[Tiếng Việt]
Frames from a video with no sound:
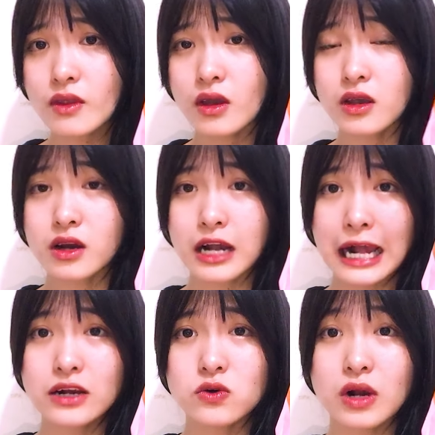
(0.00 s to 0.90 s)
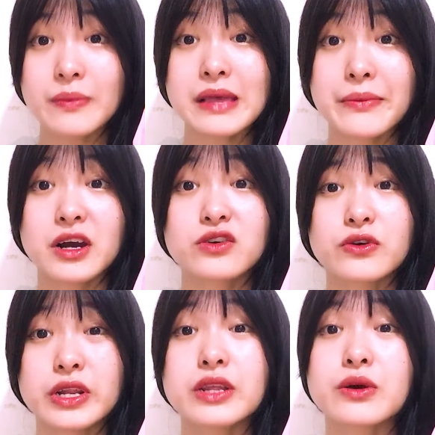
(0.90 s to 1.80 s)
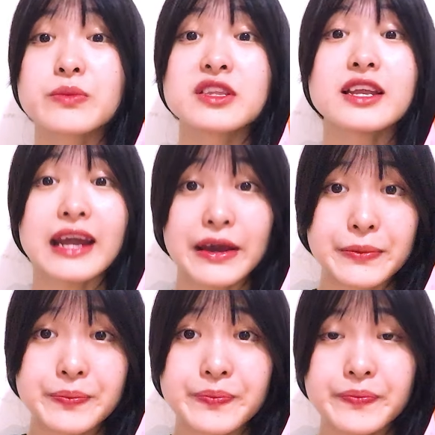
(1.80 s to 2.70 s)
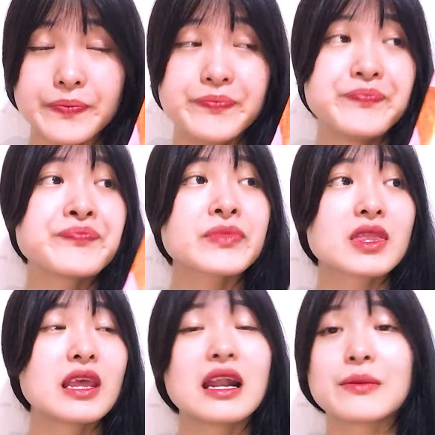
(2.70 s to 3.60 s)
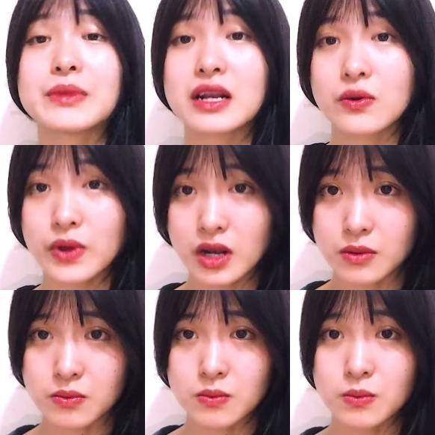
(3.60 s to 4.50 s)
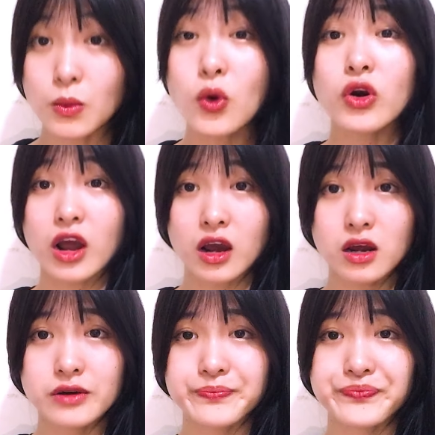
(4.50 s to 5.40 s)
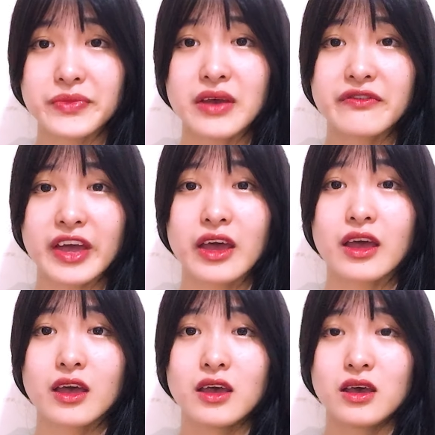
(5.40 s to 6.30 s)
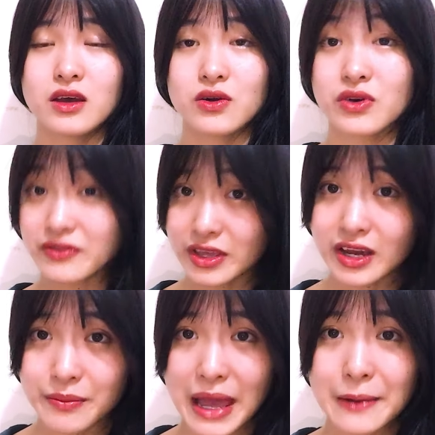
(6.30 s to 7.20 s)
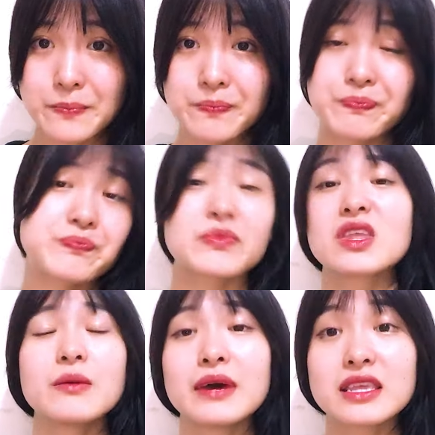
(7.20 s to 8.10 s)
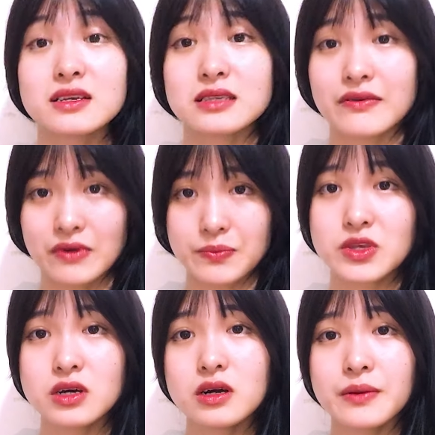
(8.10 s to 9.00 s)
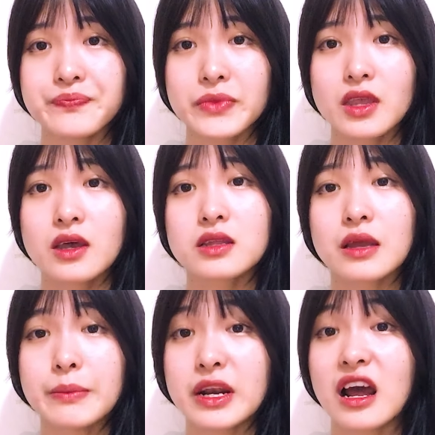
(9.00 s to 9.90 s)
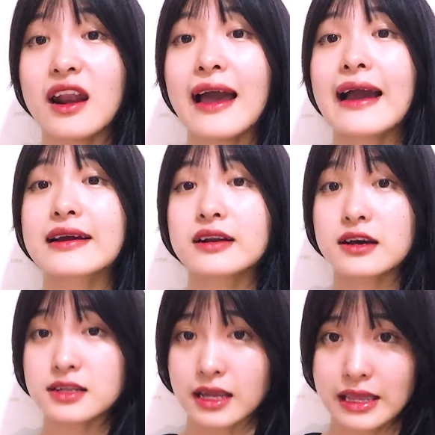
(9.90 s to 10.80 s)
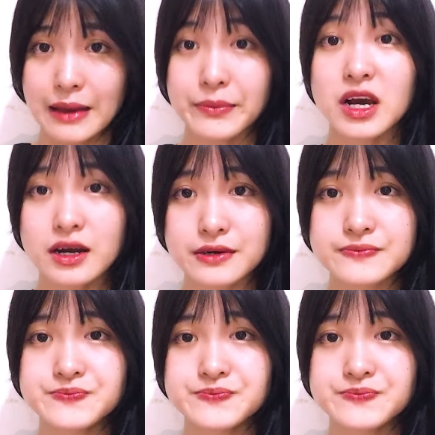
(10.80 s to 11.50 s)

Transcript: những cái ngũ cốc giảm cân nội địa chung như thế này, nên là mình đã quyết định mua nó để về review cho các bạn. Nhưng mà như sản phẩm trước á, thì mình nói là ăn nó có thể giảm cân,